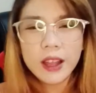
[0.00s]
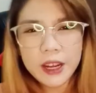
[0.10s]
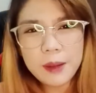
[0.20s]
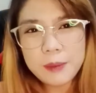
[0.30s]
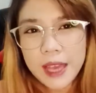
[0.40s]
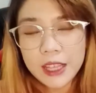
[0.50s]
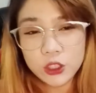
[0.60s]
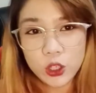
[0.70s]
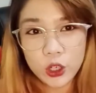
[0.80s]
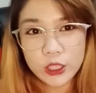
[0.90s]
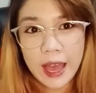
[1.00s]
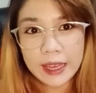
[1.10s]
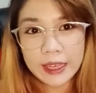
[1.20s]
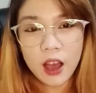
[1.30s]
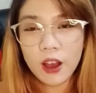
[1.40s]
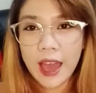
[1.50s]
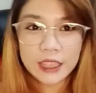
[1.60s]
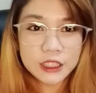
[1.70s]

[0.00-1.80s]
karamihan doon ay ang cash